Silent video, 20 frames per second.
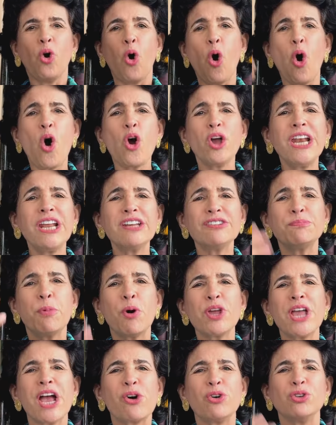Hoy les
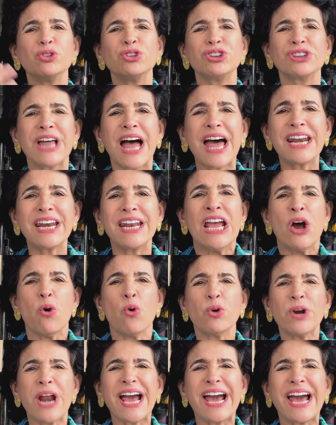voy a contar
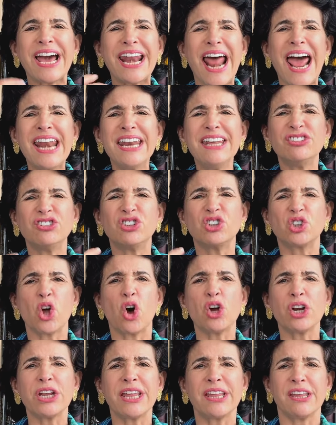una gran
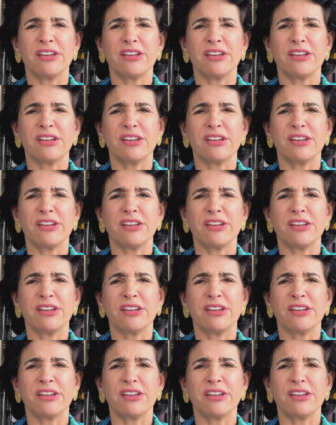historia de